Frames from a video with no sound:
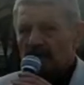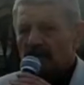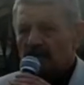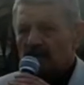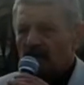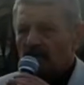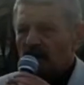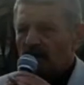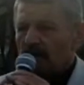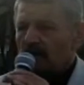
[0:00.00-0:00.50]

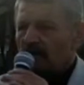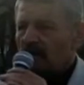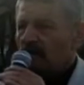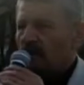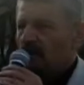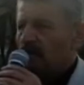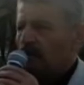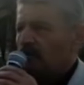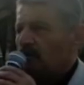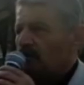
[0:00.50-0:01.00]

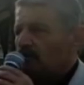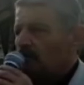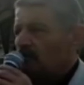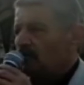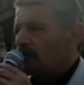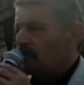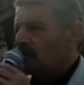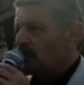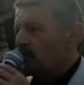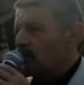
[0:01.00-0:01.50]
saygıdeğer basın
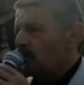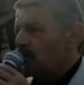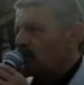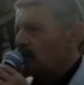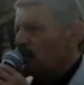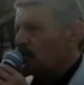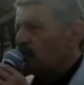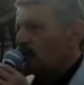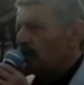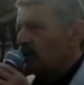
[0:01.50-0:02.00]

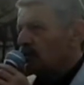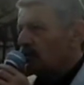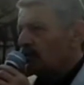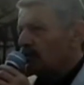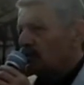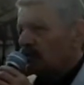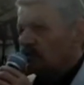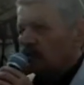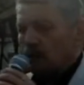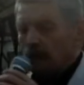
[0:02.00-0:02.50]
mensubu
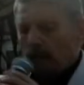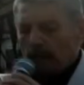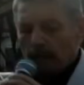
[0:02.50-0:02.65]
dostlarımız.